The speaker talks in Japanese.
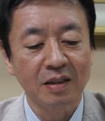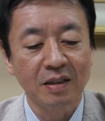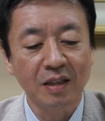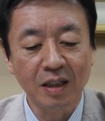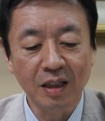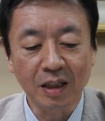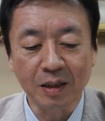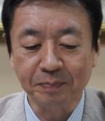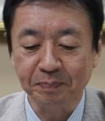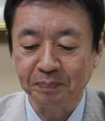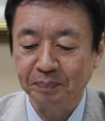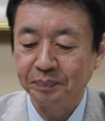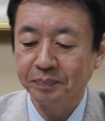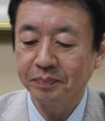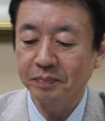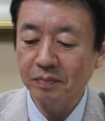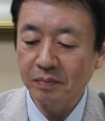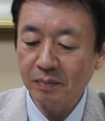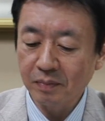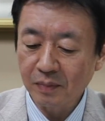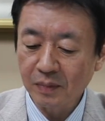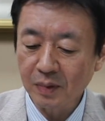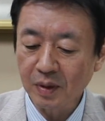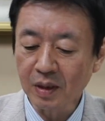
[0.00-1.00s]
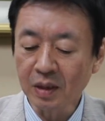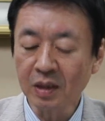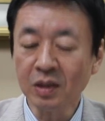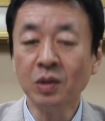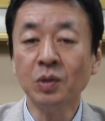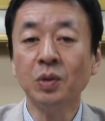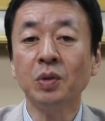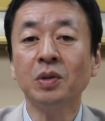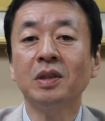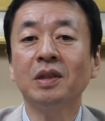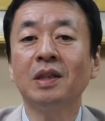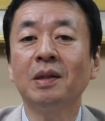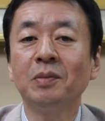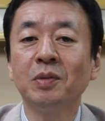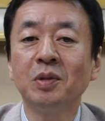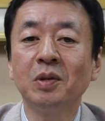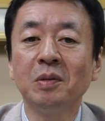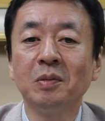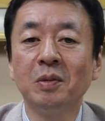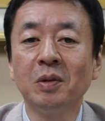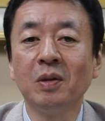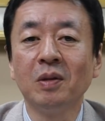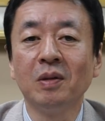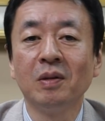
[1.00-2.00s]
ぜひそういったも
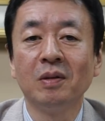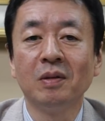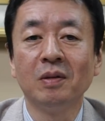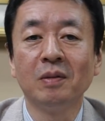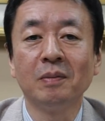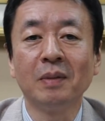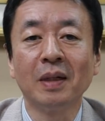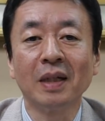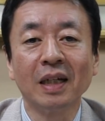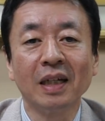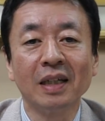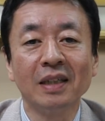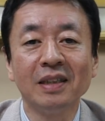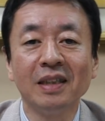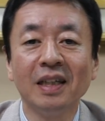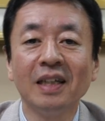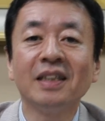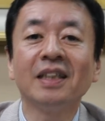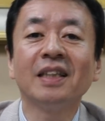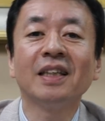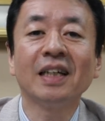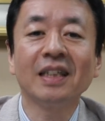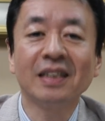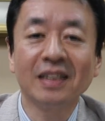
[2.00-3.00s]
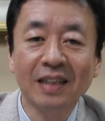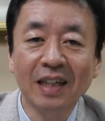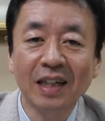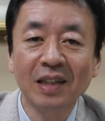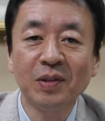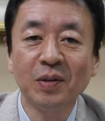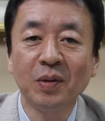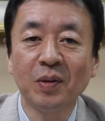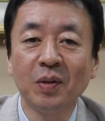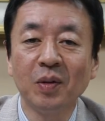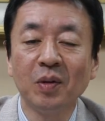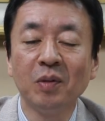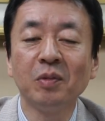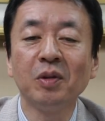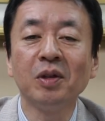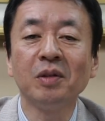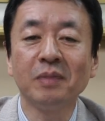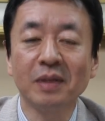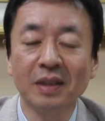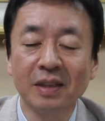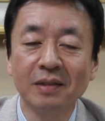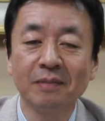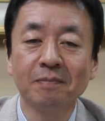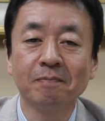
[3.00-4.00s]
のも学んでいただきたいと思
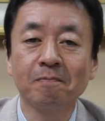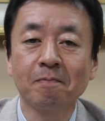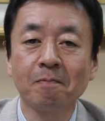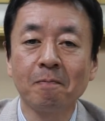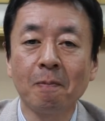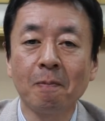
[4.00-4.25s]
います。